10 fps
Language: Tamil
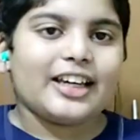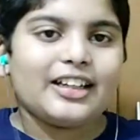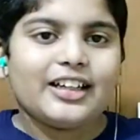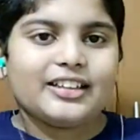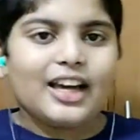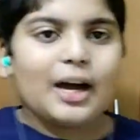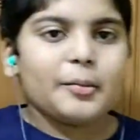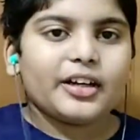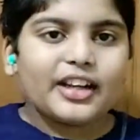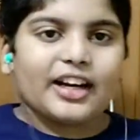சைட்லேருந்து தான்
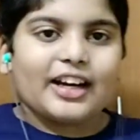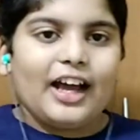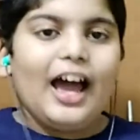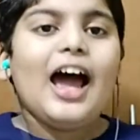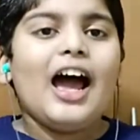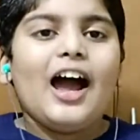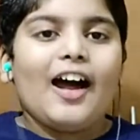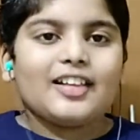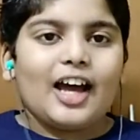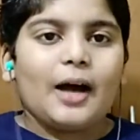அமுக்குறாங்க
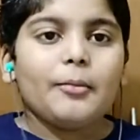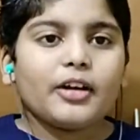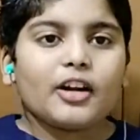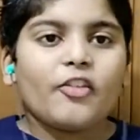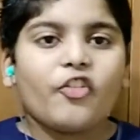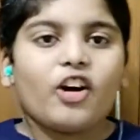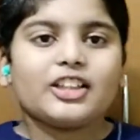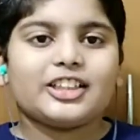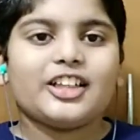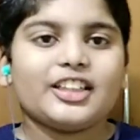அந்த அமுக்குற
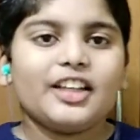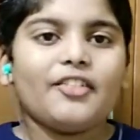வந்து